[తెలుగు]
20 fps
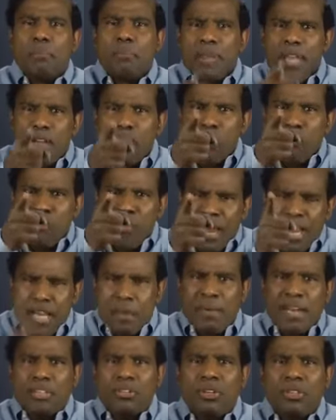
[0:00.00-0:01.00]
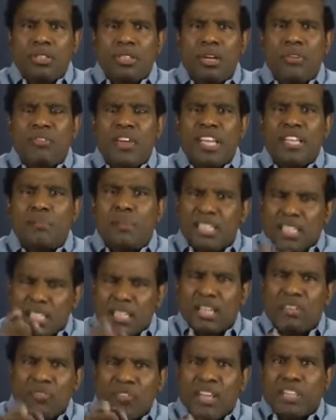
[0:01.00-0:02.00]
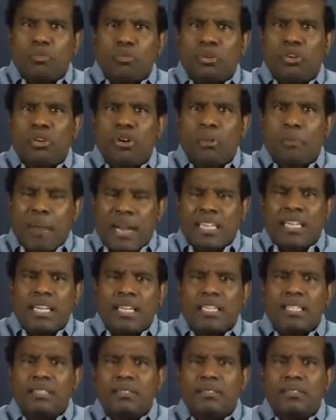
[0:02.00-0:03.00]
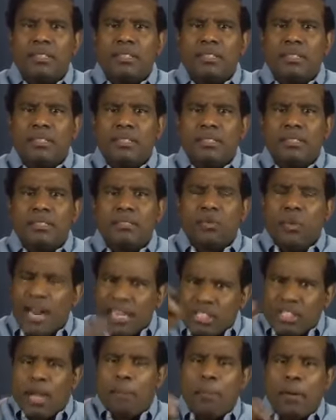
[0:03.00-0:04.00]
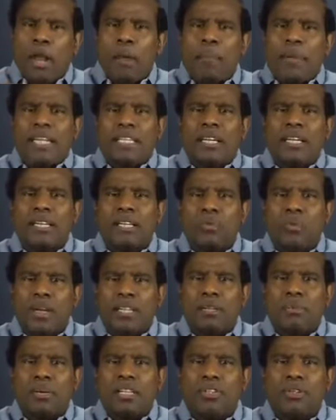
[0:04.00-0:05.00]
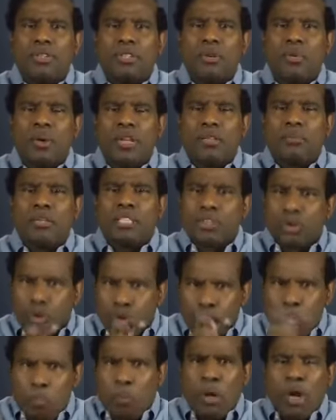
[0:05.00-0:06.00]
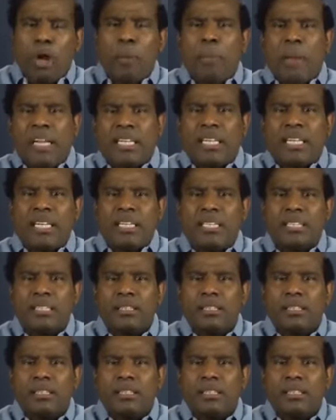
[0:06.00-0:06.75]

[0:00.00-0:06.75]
మీకు వెయ్యి మంది ఉంటే వెయ్యి మందికి ఫేస్బుక్లో పెట్టండి వాట్సాప్లో పెట్టండి వంద మంది ఉంటే వంద మంది గ్రూపుల్లో పెట్టండి